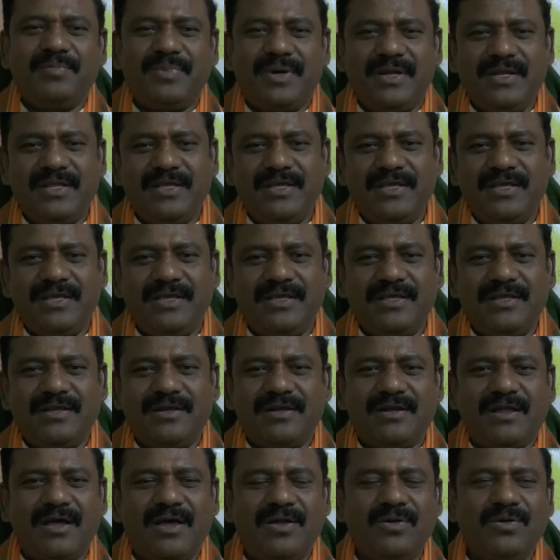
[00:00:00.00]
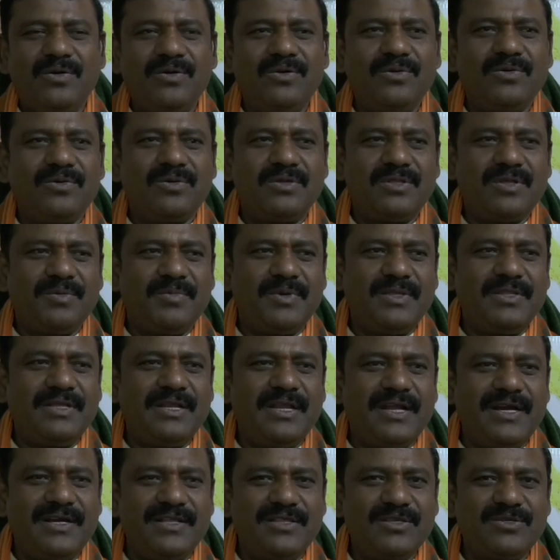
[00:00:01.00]
పని వాళ్ళు కొంతమంది
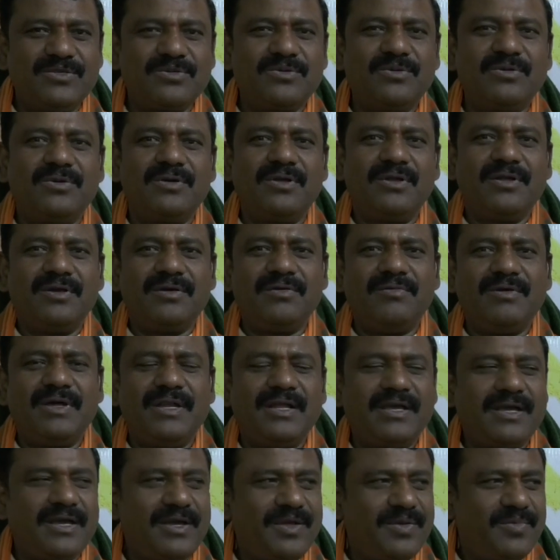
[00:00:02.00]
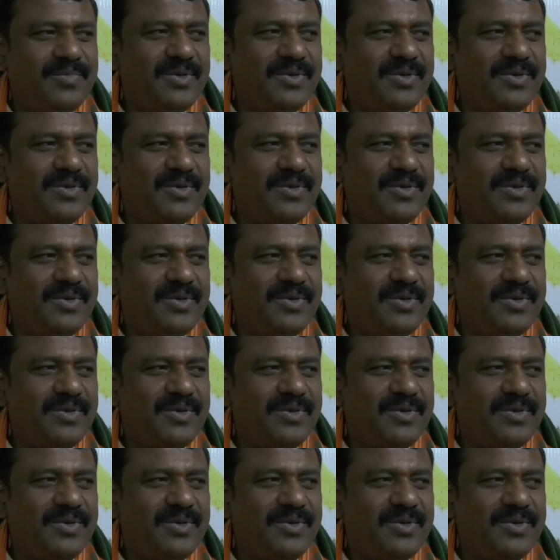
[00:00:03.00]
లైట్ తీసుకుంటే వాళ్ళకు వాళ్ళకి